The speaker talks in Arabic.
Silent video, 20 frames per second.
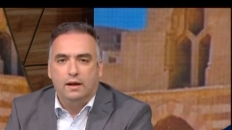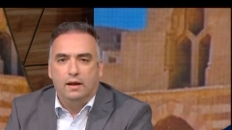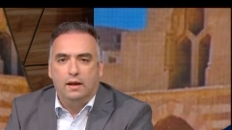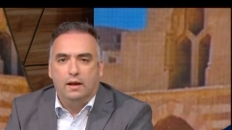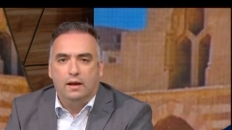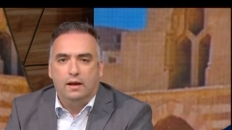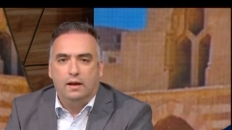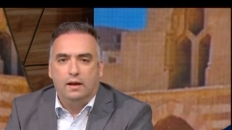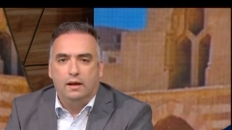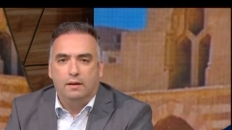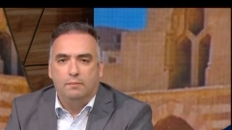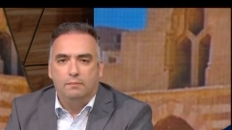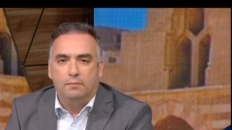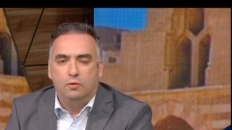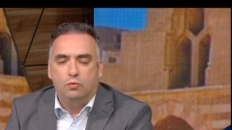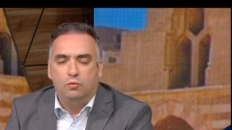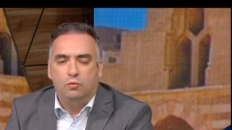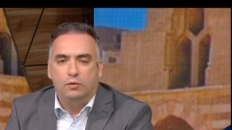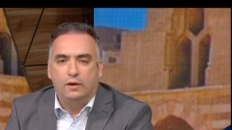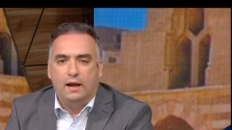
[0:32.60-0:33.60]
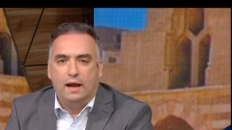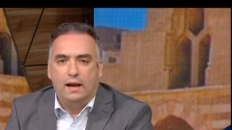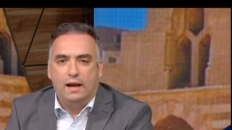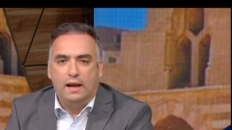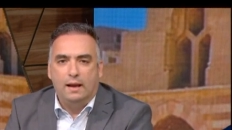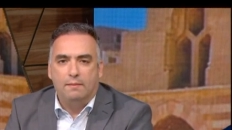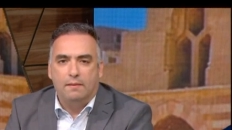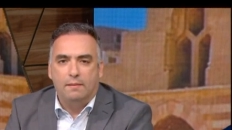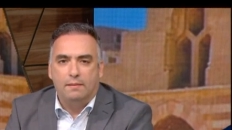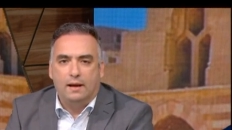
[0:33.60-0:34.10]
آه، بيكون
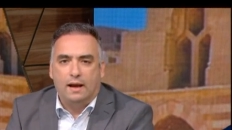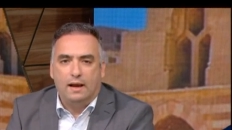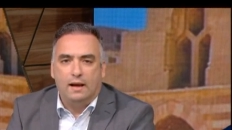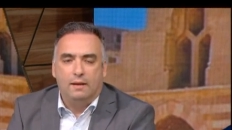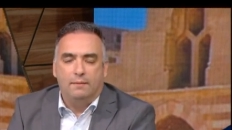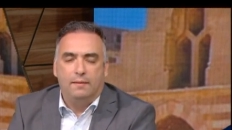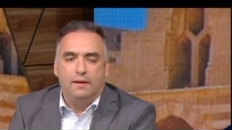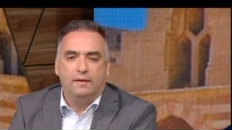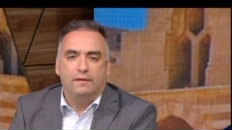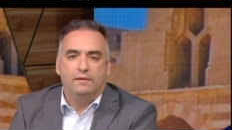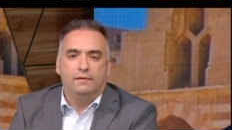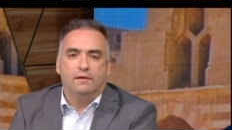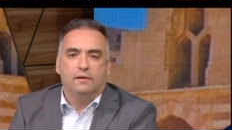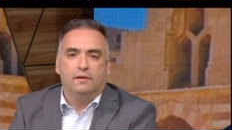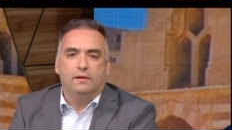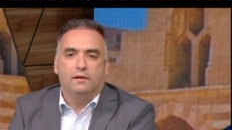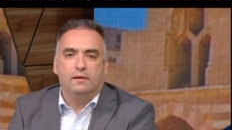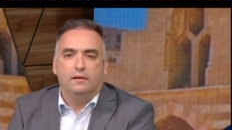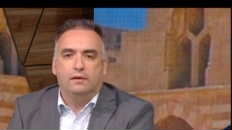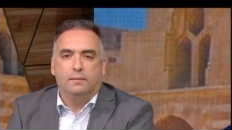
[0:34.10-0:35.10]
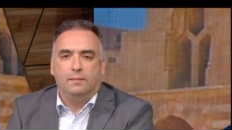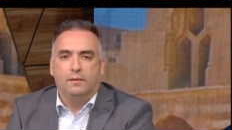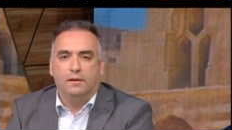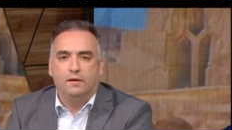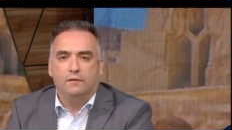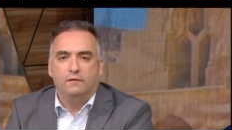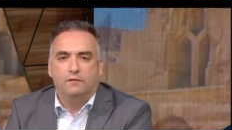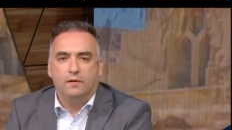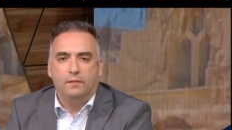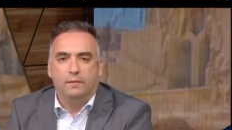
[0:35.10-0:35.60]
علامة من علامات
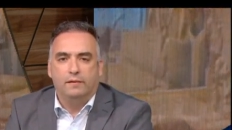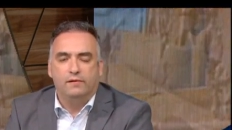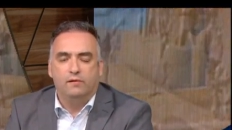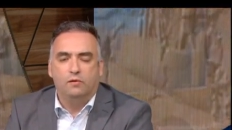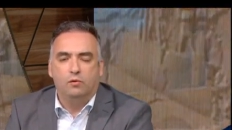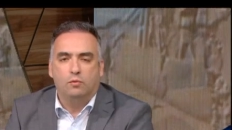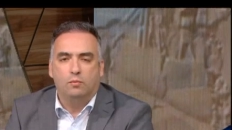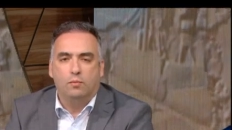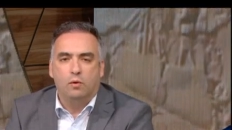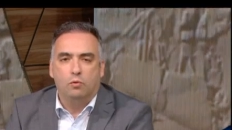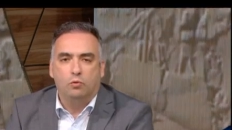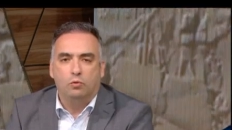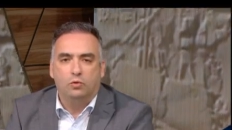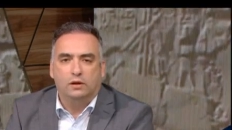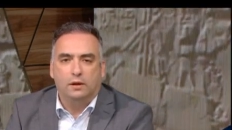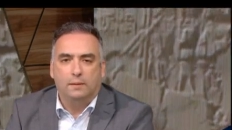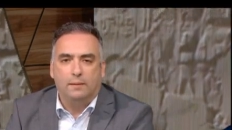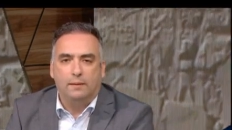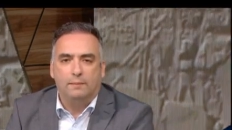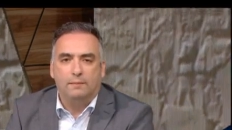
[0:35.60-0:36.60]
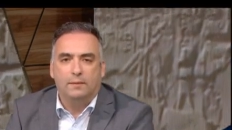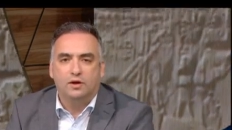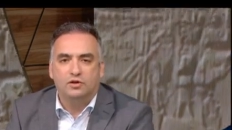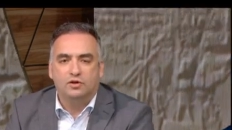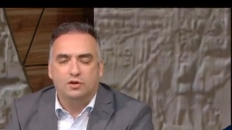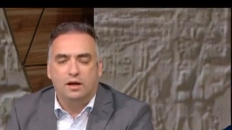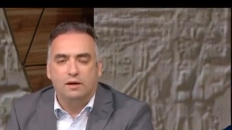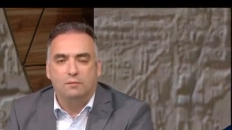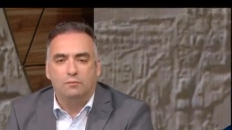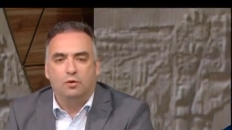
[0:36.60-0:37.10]
رمضان في مصر وموجود طبعا
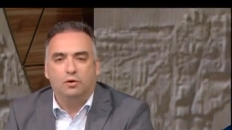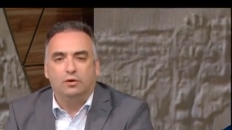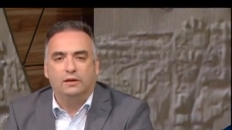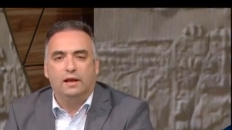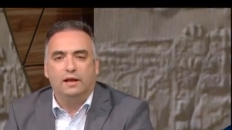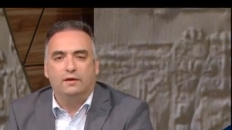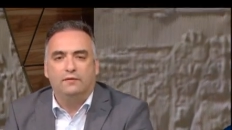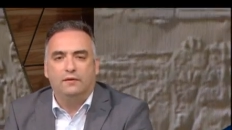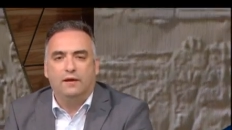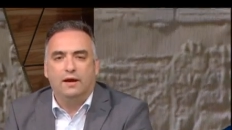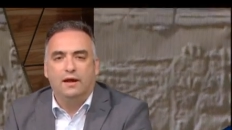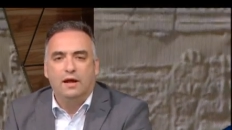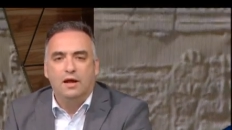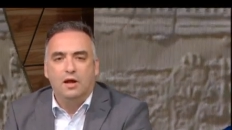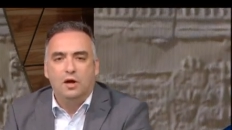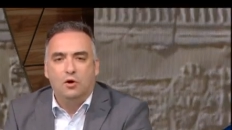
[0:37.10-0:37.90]
بأشكال مختلفة